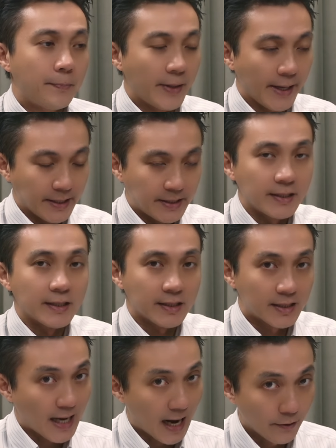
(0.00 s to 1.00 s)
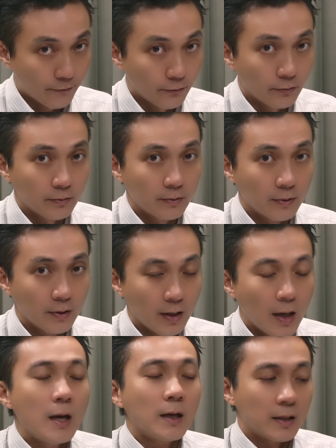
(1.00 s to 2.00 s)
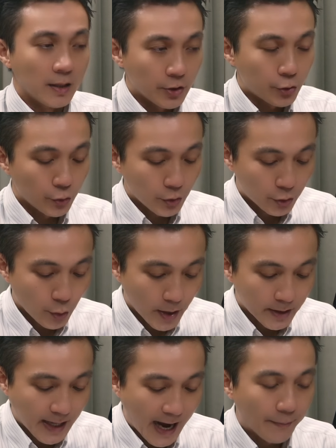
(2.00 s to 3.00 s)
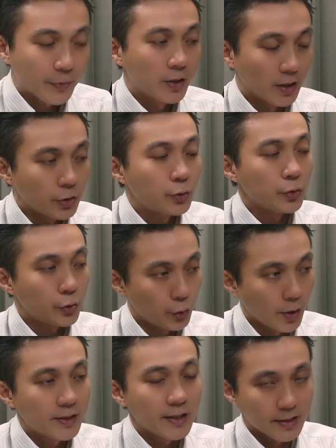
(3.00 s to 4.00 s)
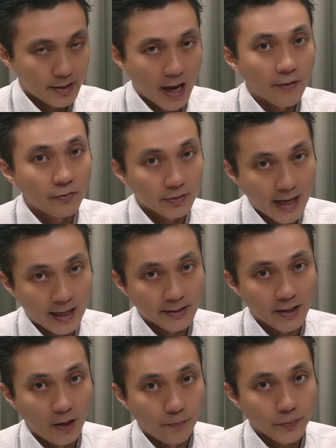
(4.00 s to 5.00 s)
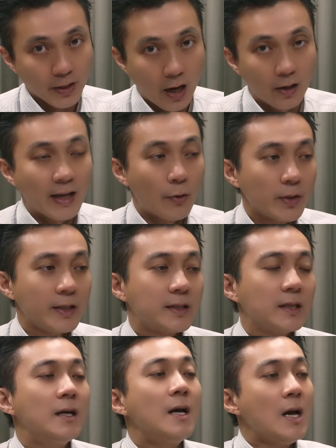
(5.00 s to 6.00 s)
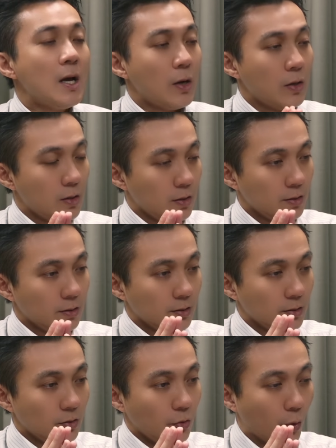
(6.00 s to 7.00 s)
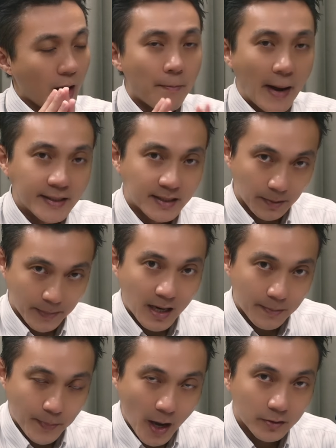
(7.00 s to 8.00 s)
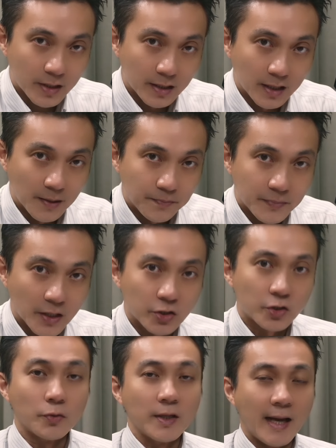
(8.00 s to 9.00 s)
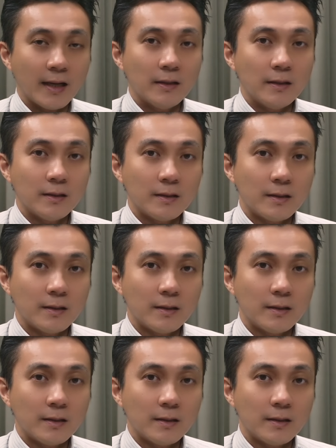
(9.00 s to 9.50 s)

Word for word: 累积的是财富。格局越大，格局决定财富大小。好，那问题是我要买什么样的标的呢？那就重点来了，